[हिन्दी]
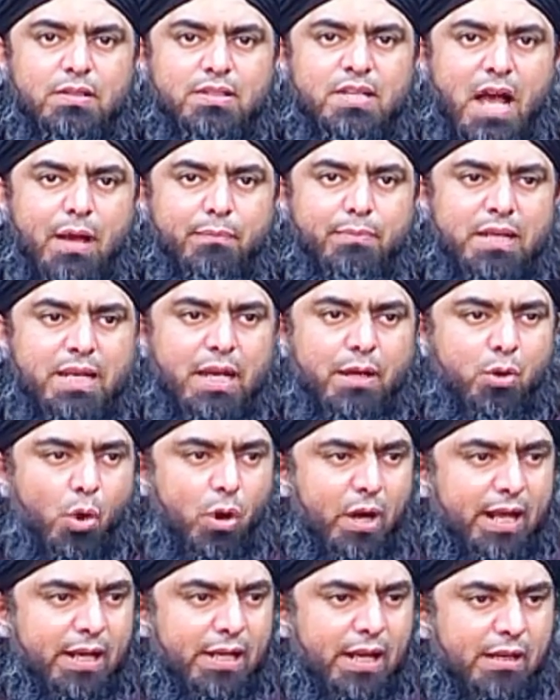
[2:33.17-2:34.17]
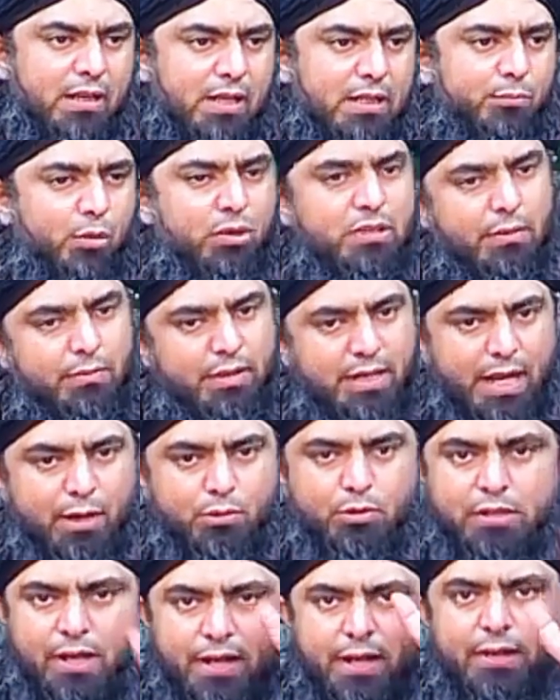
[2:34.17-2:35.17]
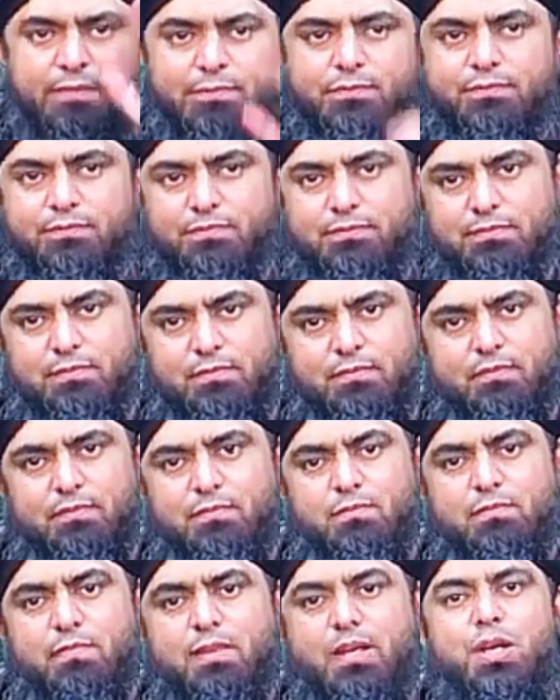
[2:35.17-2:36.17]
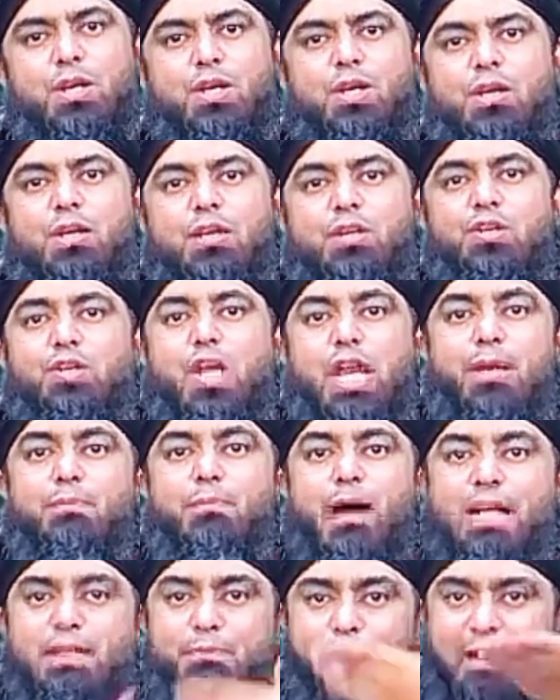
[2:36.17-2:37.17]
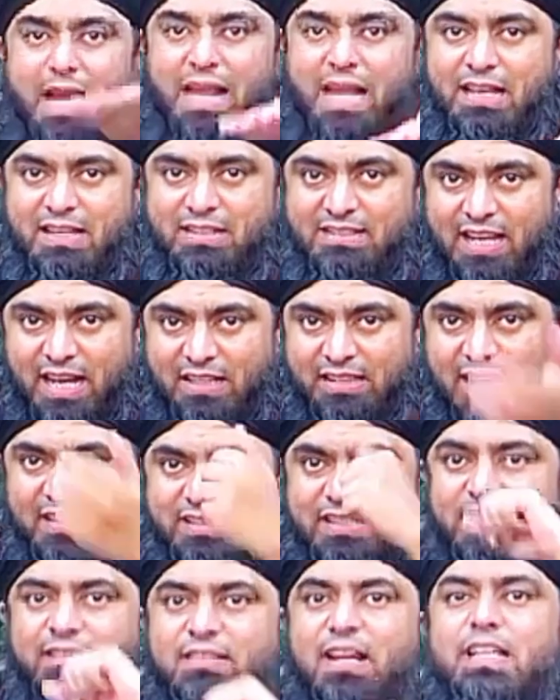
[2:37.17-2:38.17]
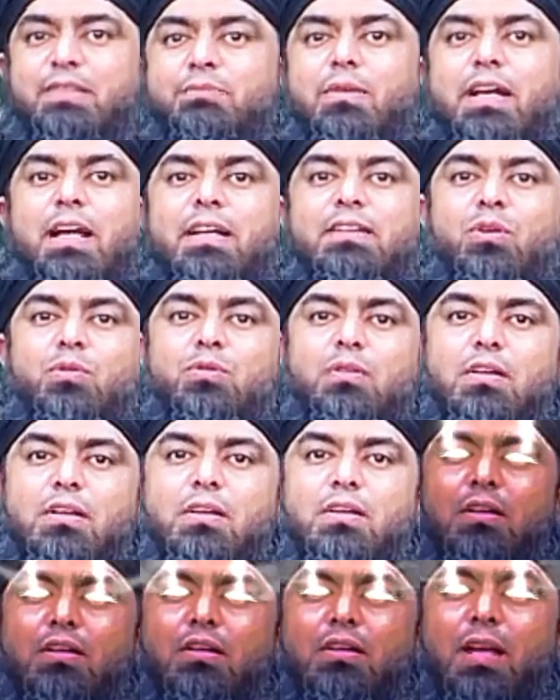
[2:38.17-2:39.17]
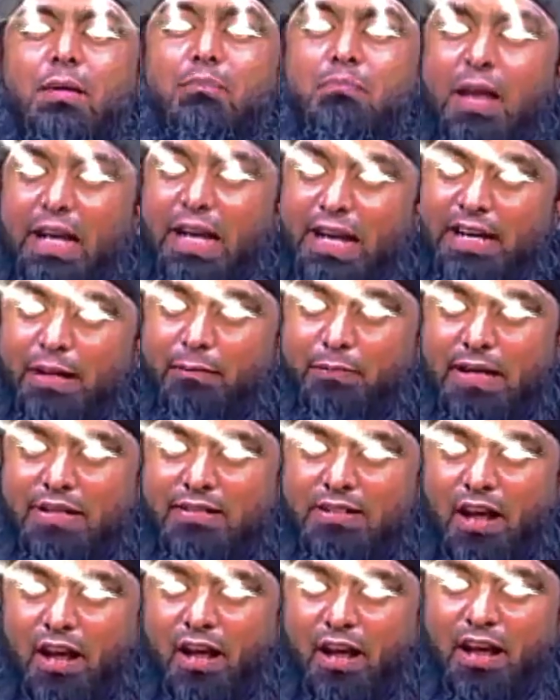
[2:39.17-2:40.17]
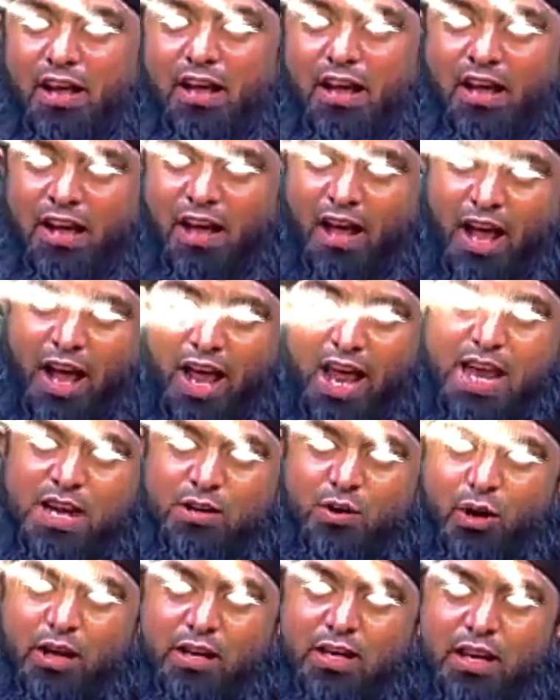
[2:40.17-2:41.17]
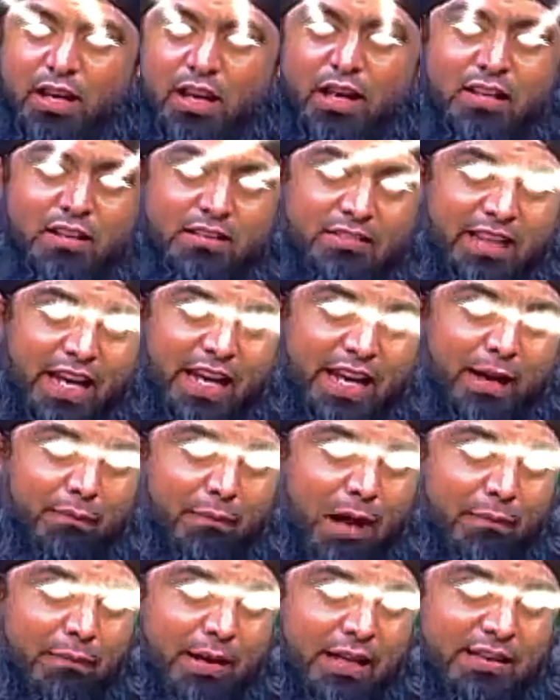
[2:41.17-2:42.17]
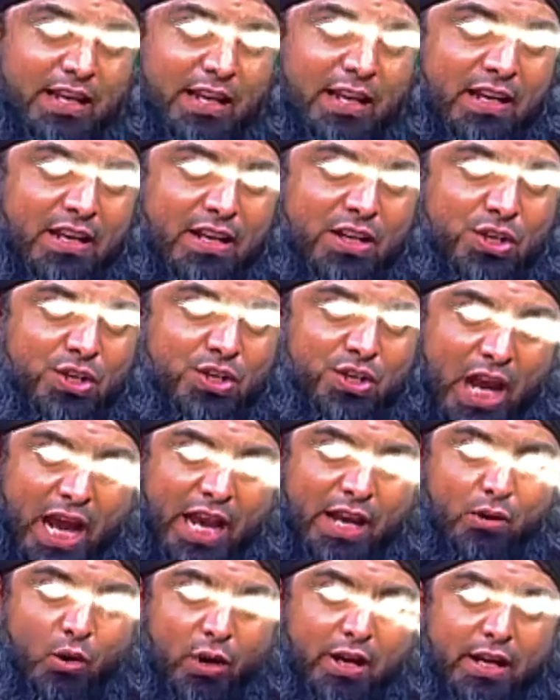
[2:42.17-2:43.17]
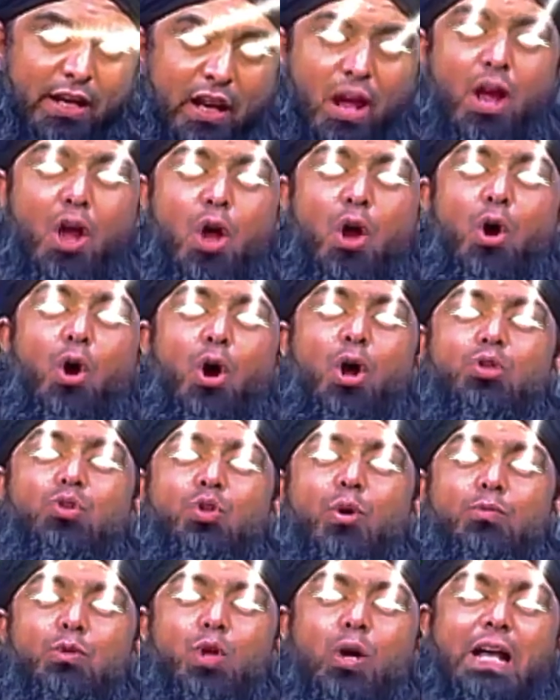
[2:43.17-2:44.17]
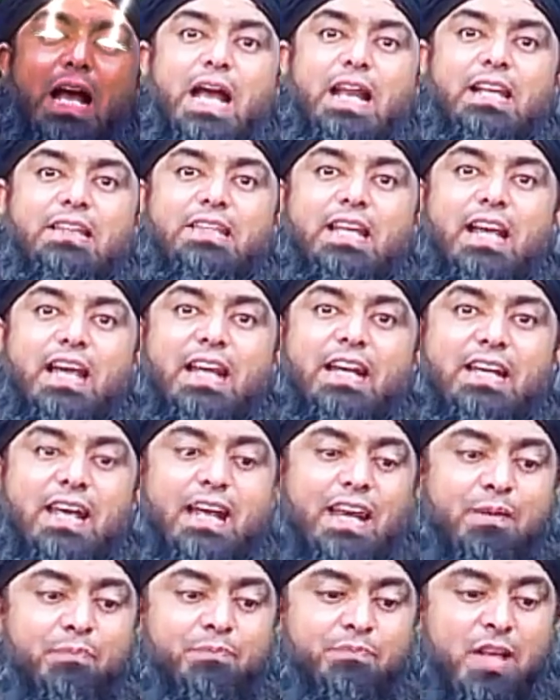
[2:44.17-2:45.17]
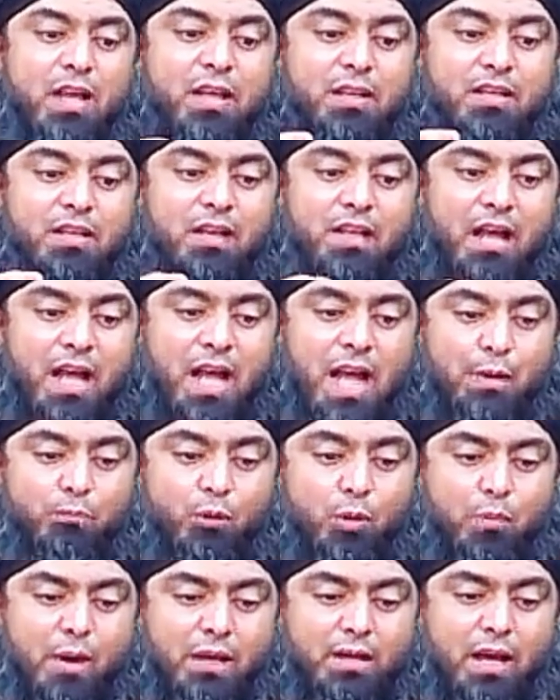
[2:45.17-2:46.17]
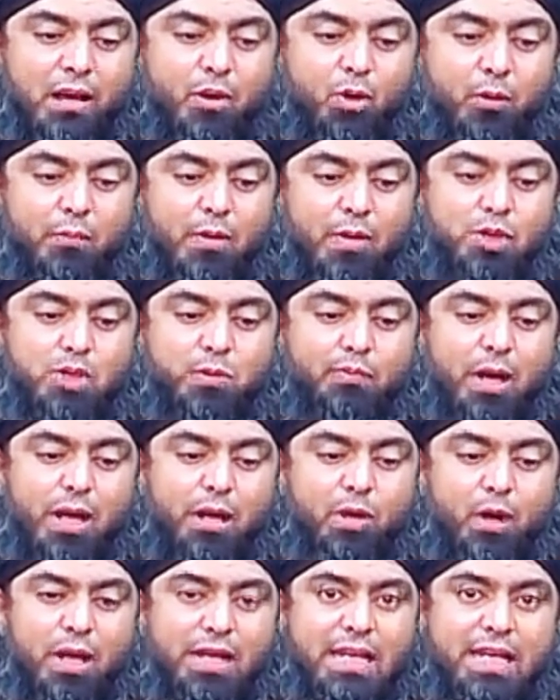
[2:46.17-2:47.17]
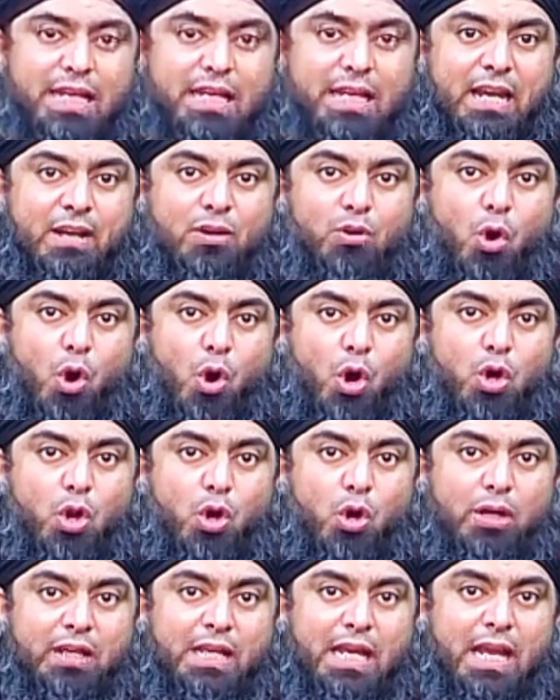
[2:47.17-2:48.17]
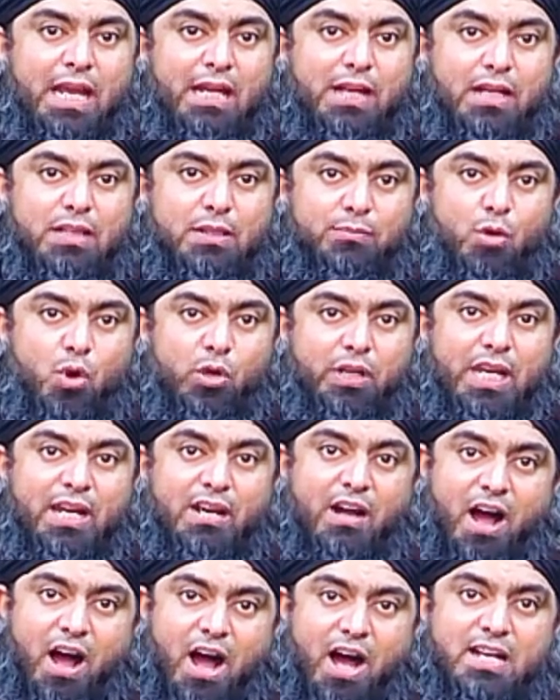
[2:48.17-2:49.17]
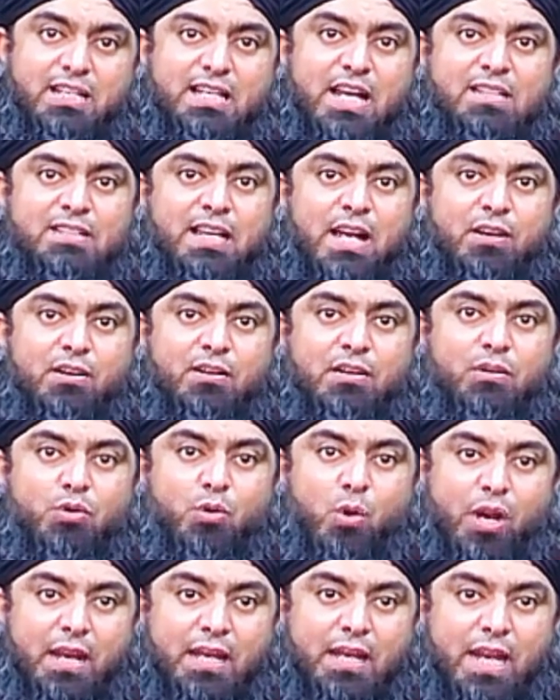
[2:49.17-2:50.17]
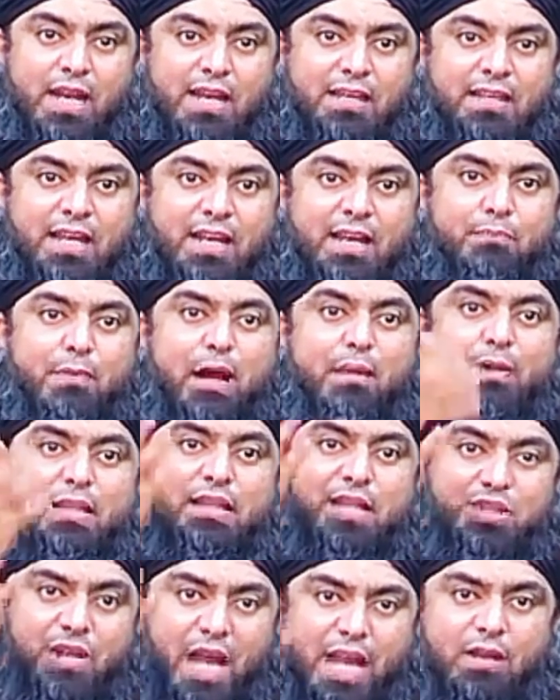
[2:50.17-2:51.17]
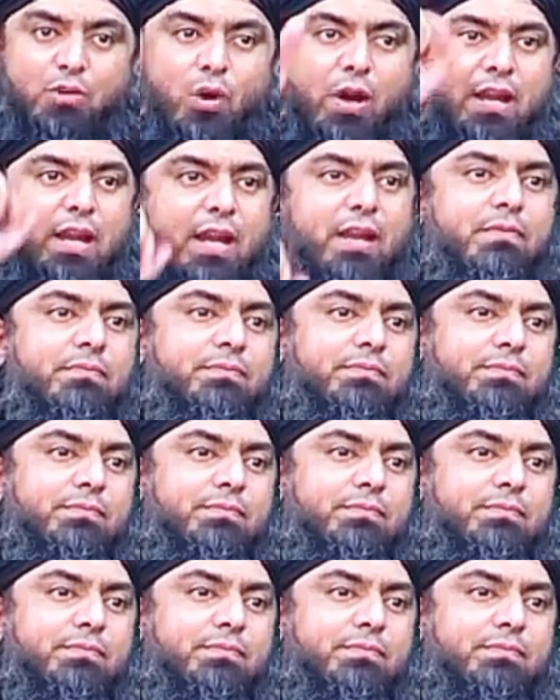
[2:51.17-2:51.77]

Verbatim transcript: साबी के घोड़े के कदमों से भी गे गुजरे हैं यही बात मैं ज्यादा अच्छे अंदाज में कहता हूं कि मेरे नबी सा है ही कोई नहीं तेरे बाबे थे शाही कोई नहीं और तुम तो कह रहे थे कि अबू बकर उमर उस्मान अली के घोड़ों के कदमों की खाक जैसा कोई नहीं तेरे बाबे थे शाही कोई नहीं